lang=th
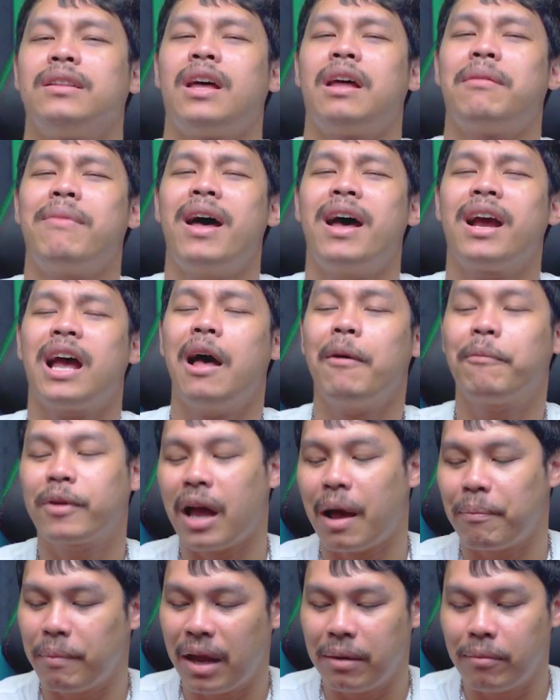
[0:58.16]
ถัดมาครับ
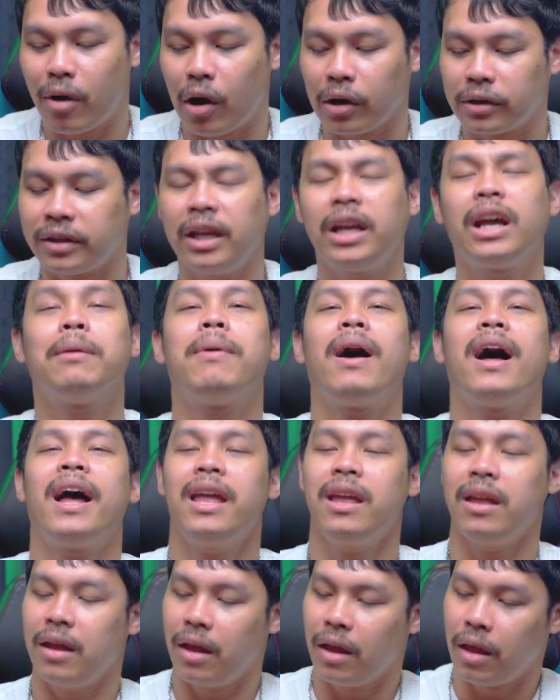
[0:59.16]
กับเมนบอร์ด
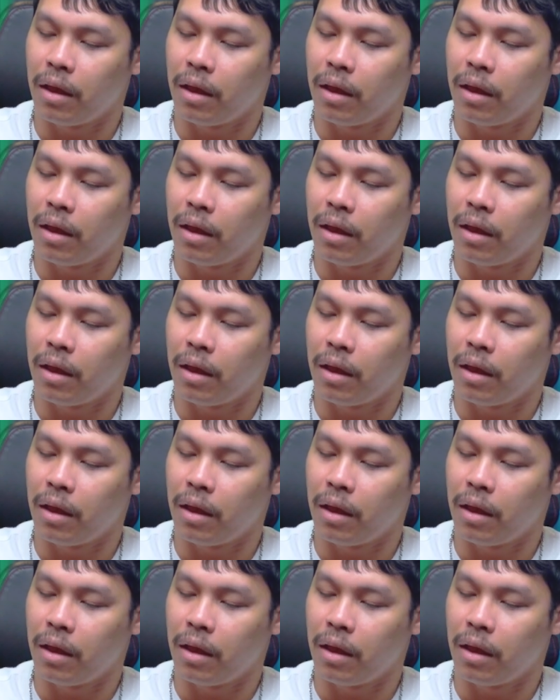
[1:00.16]
Gigabyte